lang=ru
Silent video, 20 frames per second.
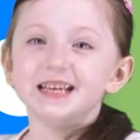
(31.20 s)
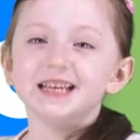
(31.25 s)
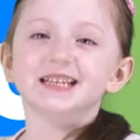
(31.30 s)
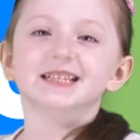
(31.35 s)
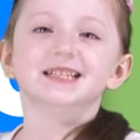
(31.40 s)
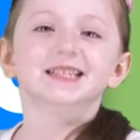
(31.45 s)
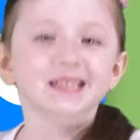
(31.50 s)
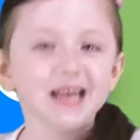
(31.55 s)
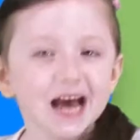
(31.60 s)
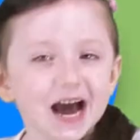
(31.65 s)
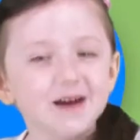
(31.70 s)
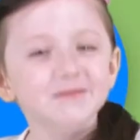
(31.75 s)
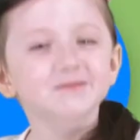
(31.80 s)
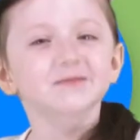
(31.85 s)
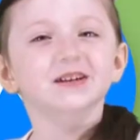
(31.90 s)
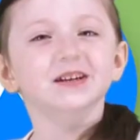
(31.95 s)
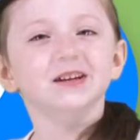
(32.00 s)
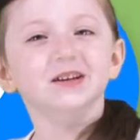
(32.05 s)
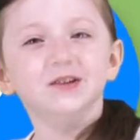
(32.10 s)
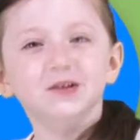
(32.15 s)
и
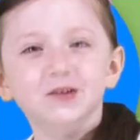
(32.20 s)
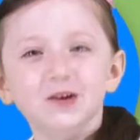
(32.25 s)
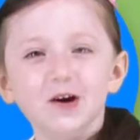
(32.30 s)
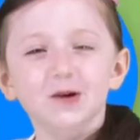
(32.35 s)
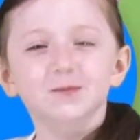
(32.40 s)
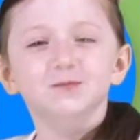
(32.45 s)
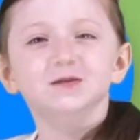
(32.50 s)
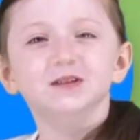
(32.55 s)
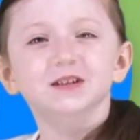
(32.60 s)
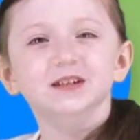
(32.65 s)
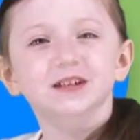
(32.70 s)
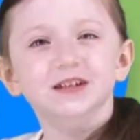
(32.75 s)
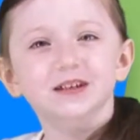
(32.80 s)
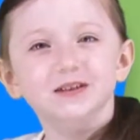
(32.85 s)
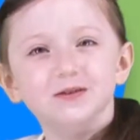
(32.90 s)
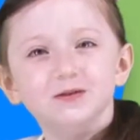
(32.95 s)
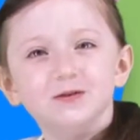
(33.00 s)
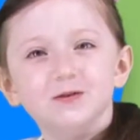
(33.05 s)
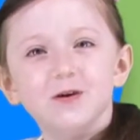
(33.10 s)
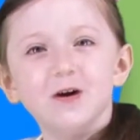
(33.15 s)
самые
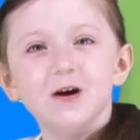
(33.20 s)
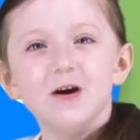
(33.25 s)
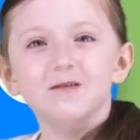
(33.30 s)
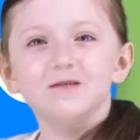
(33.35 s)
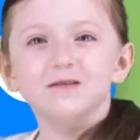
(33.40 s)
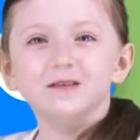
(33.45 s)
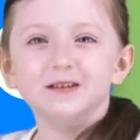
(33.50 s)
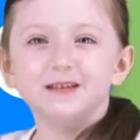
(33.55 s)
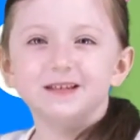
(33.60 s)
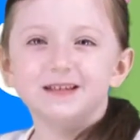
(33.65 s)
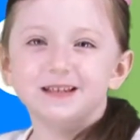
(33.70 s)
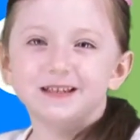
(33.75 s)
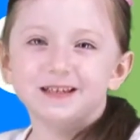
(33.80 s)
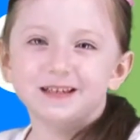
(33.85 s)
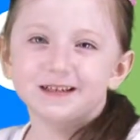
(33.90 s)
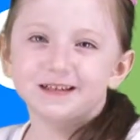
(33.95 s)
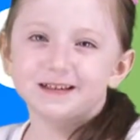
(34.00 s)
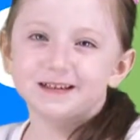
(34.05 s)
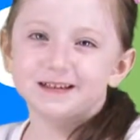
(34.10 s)
добрые новости.